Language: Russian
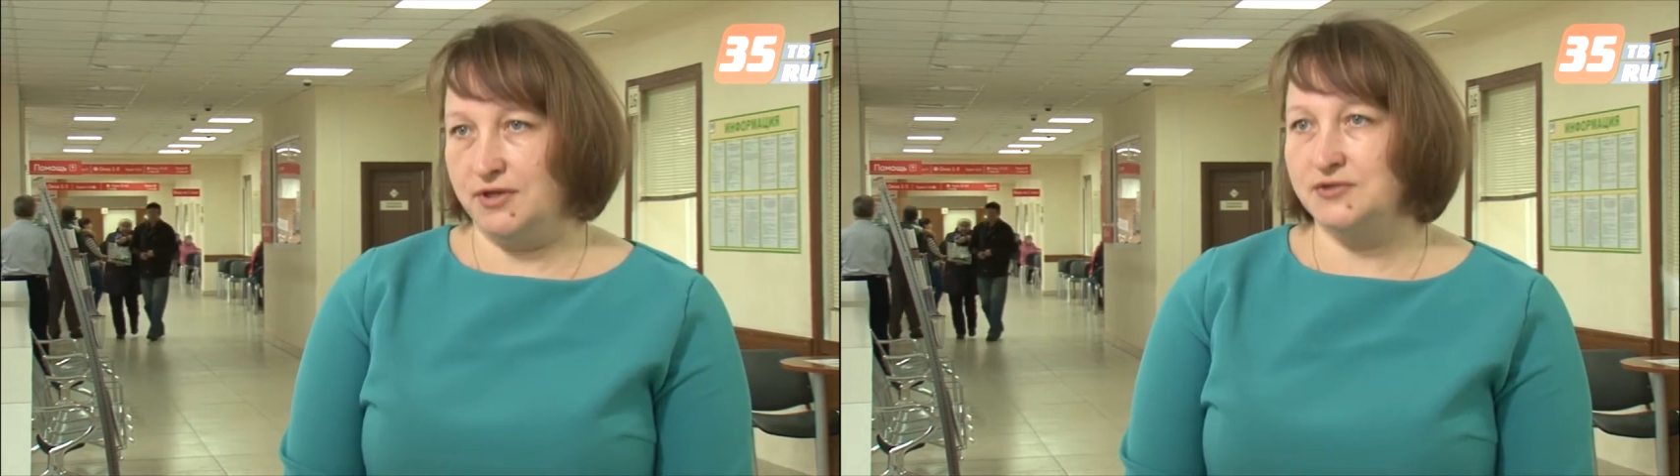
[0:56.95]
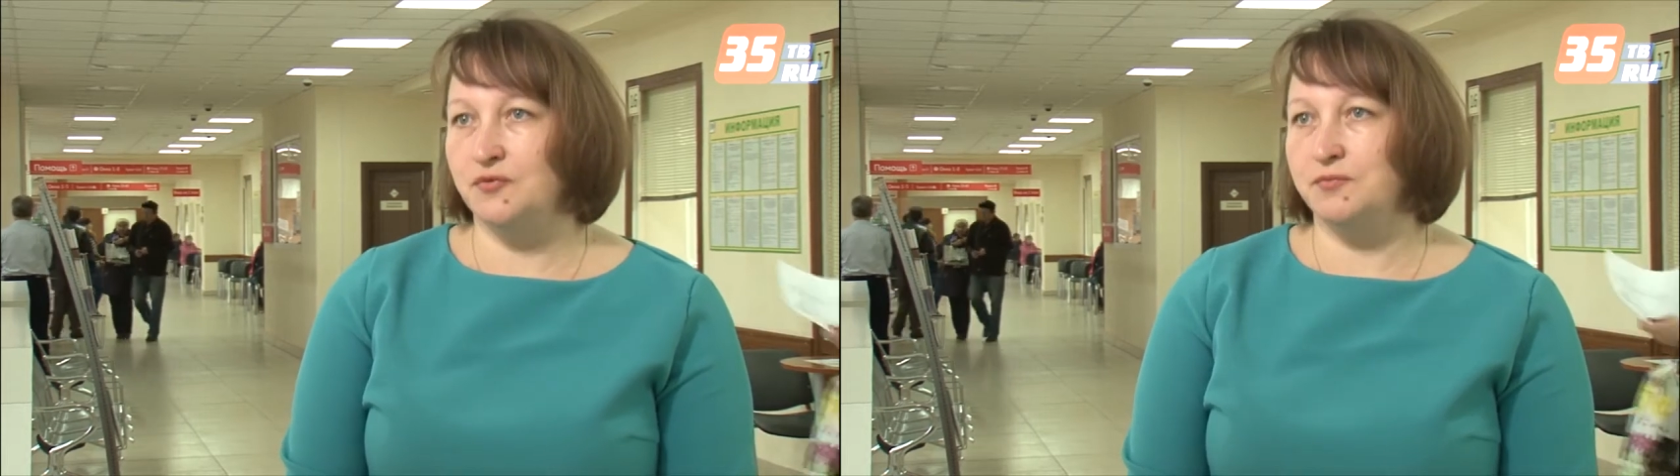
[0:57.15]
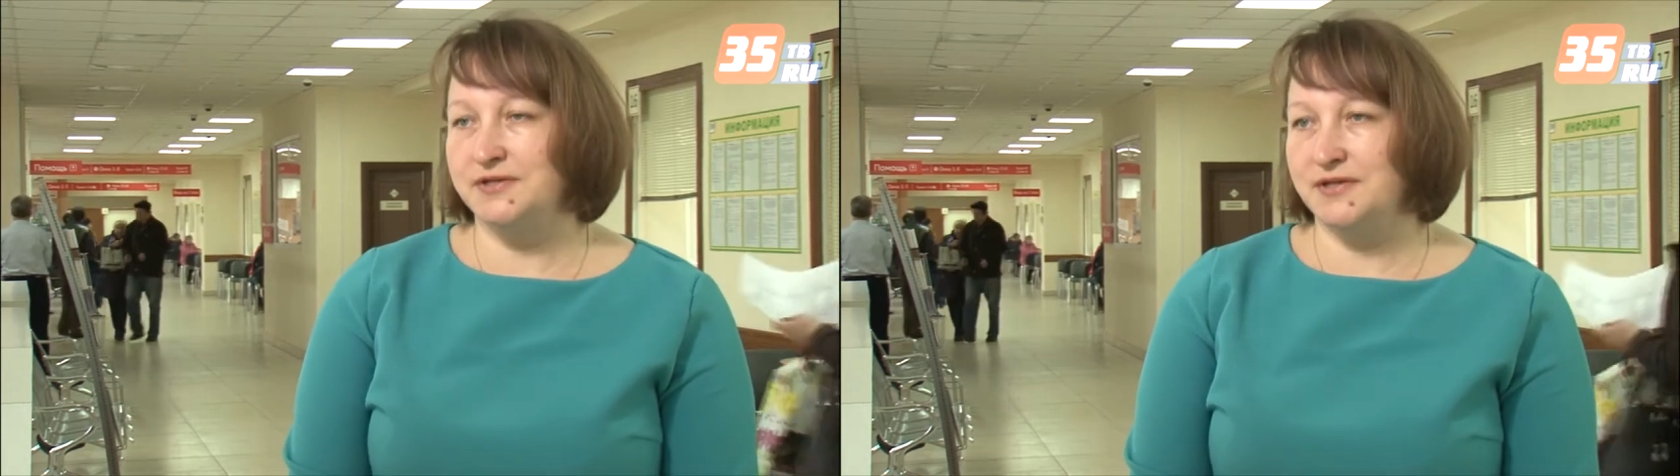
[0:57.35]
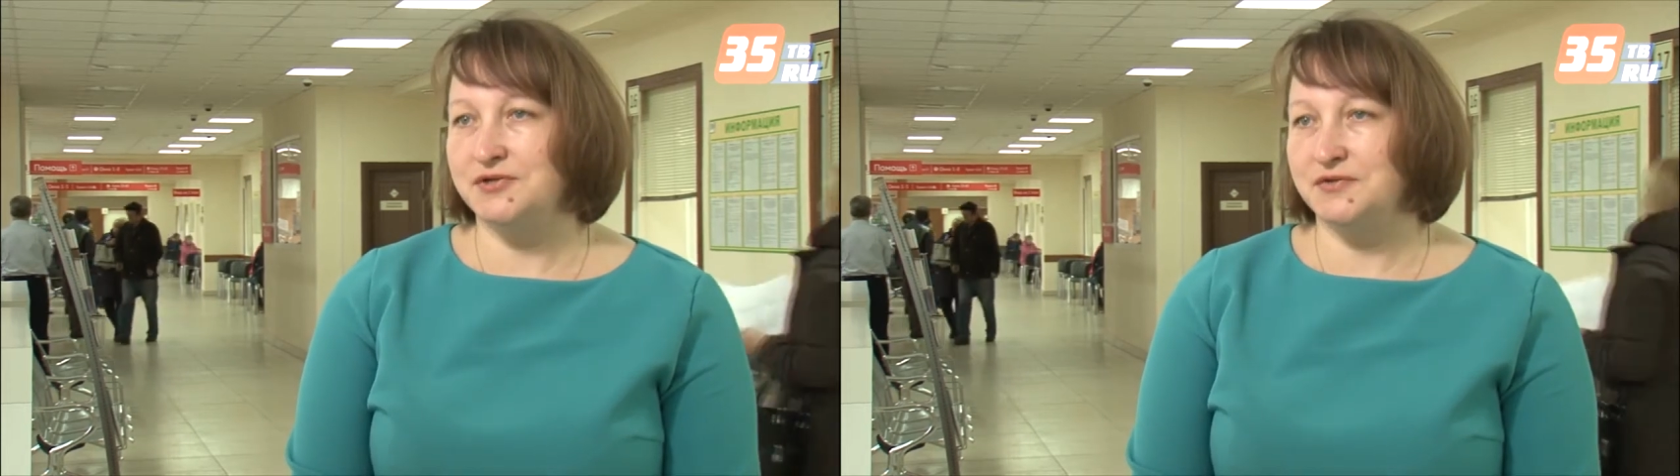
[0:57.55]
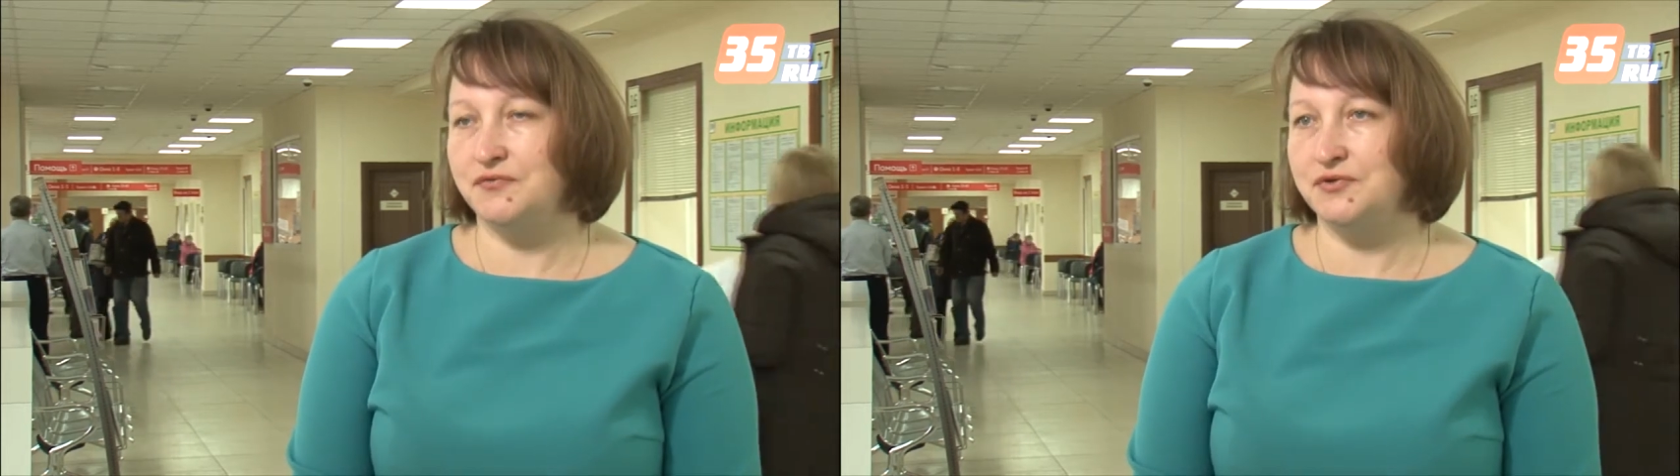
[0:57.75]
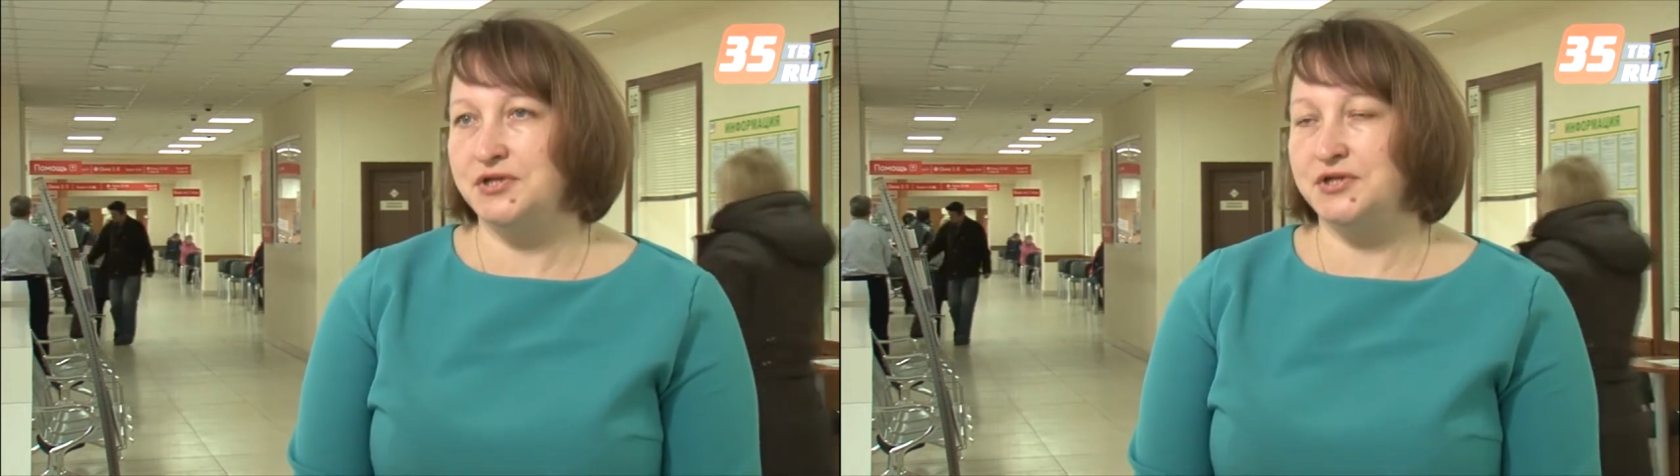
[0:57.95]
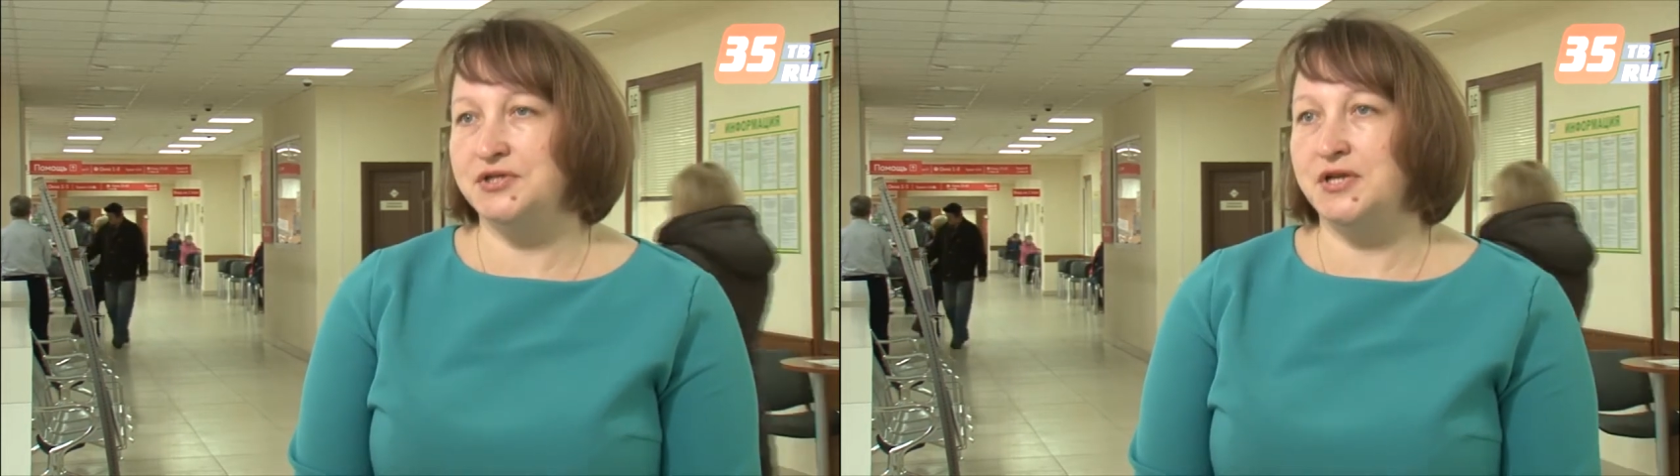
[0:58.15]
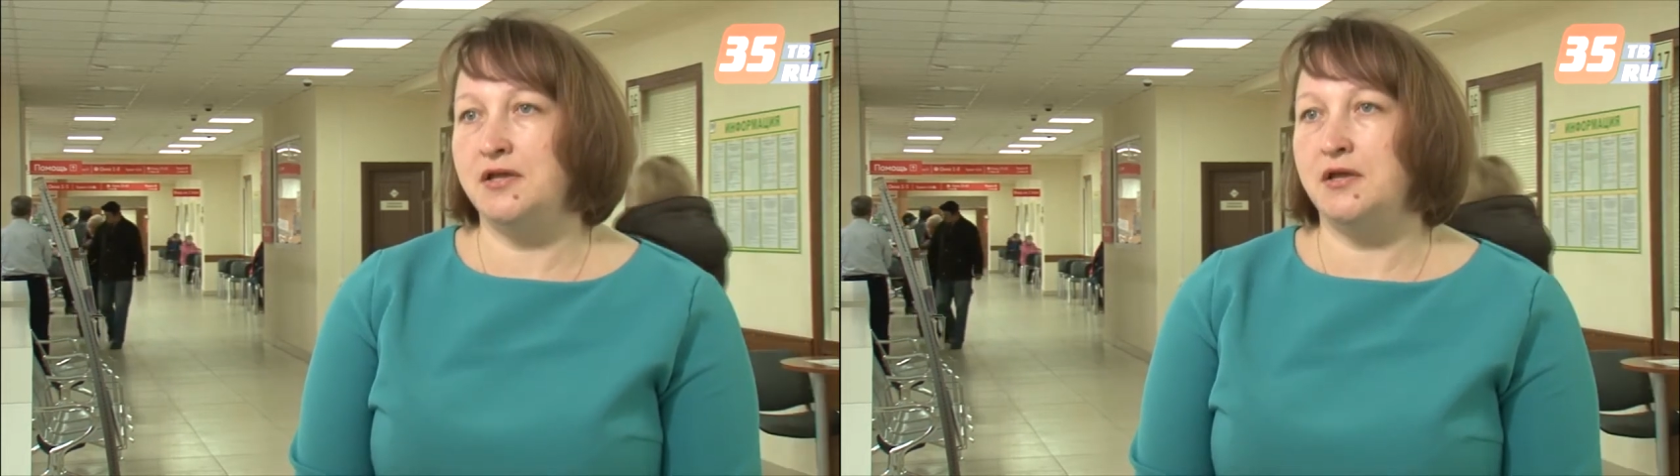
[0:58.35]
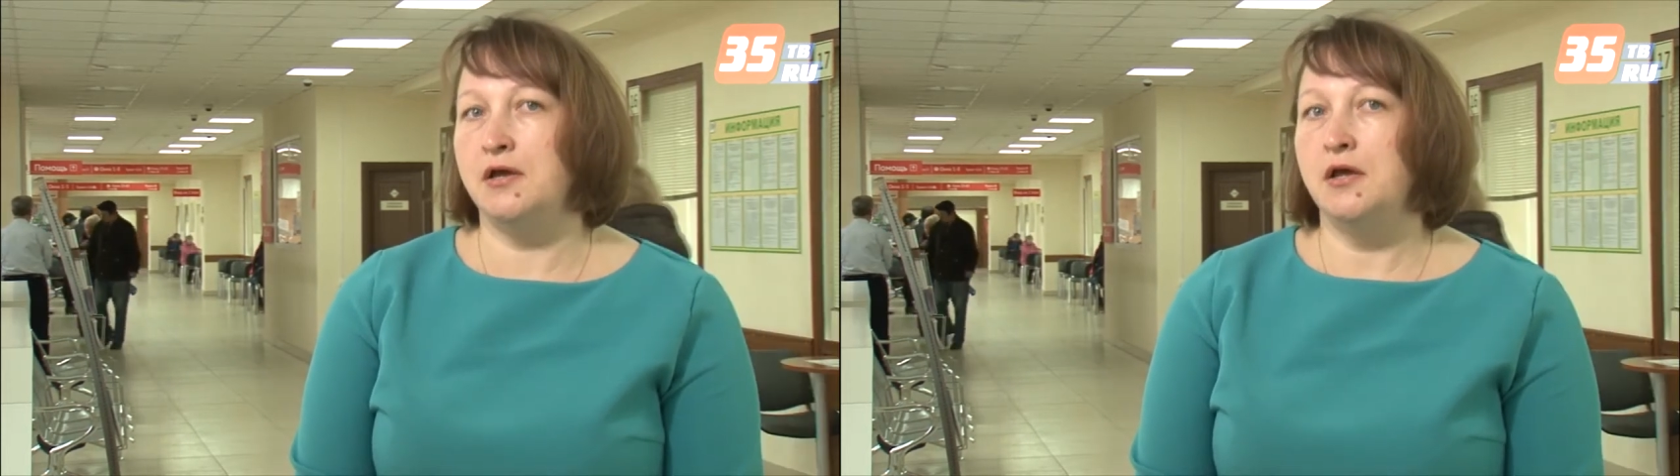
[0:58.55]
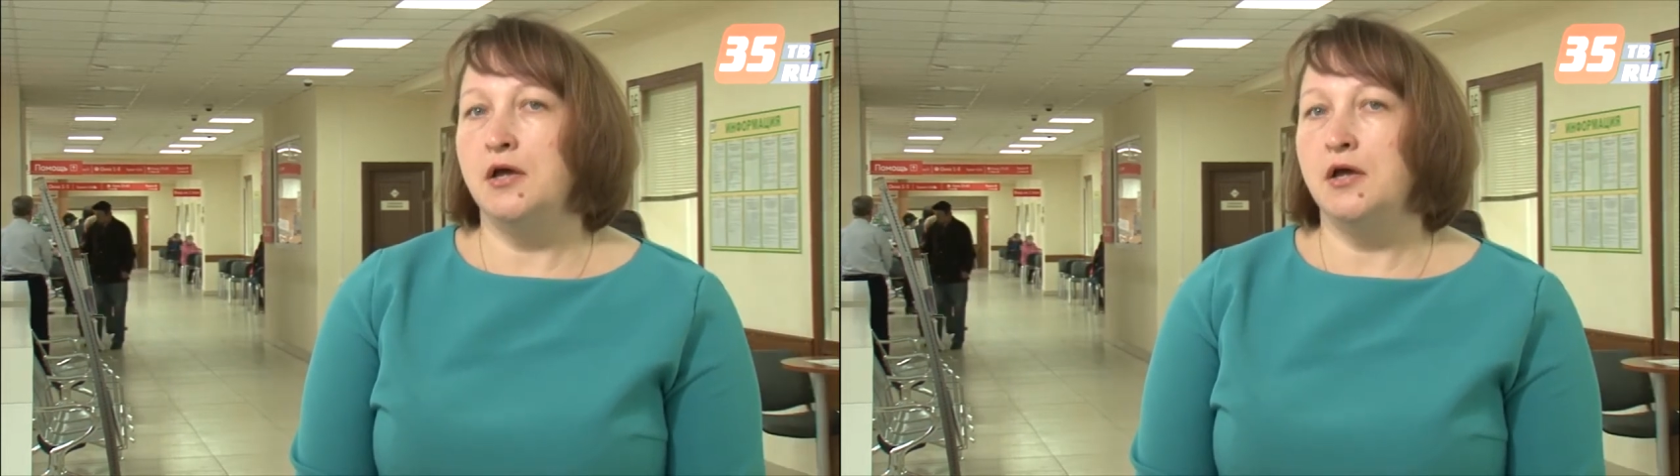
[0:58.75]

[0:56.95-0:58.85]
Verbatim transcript: доступность нашего учреждения.